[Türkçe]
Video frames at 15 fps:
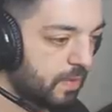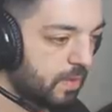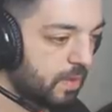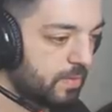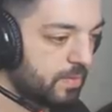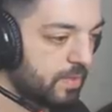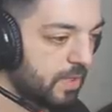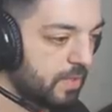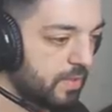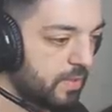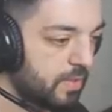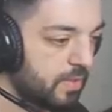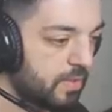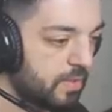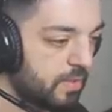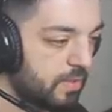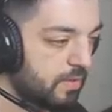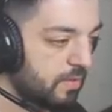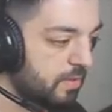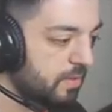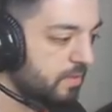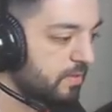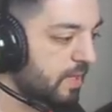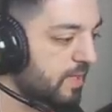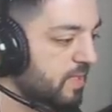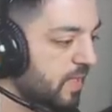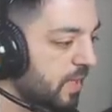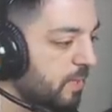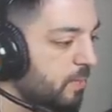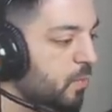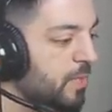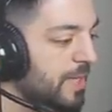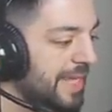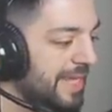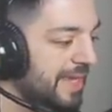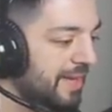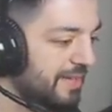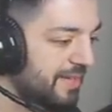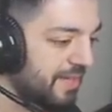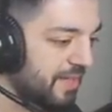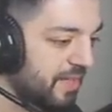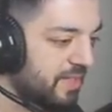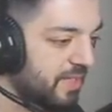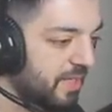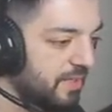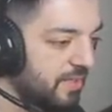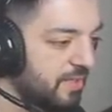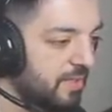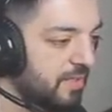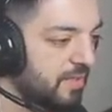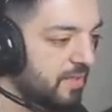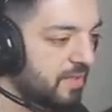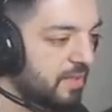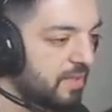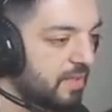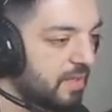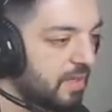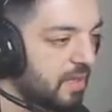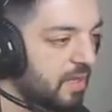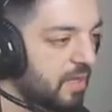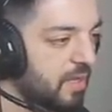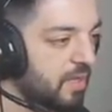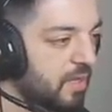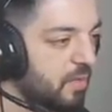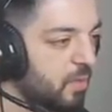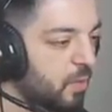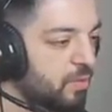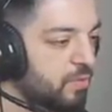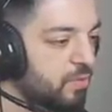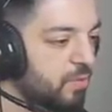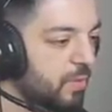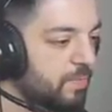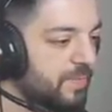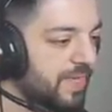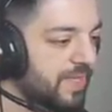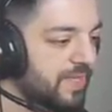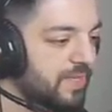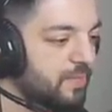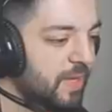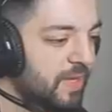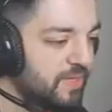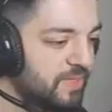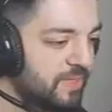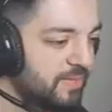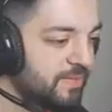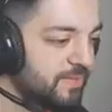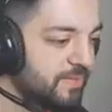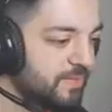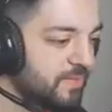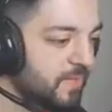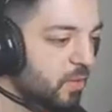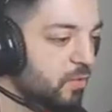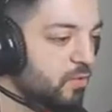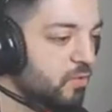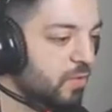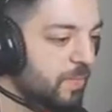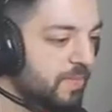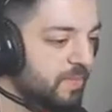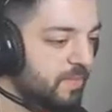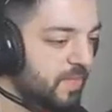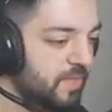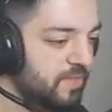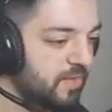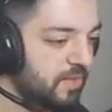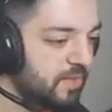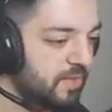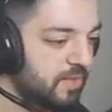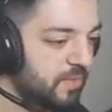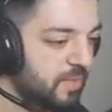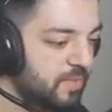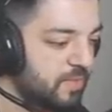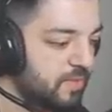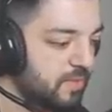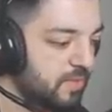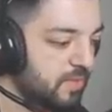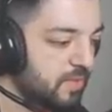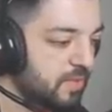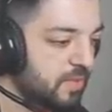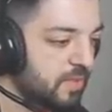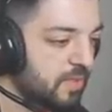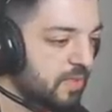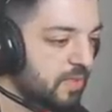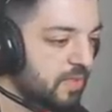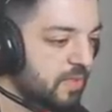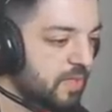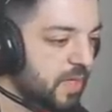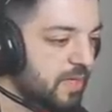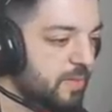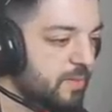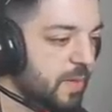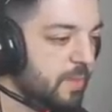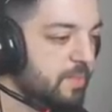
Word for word: Harbiden. Neyse böyle iyi arkadaşlar. Ee, o drop da inmez. O drop inmez vallahi inmez. Yani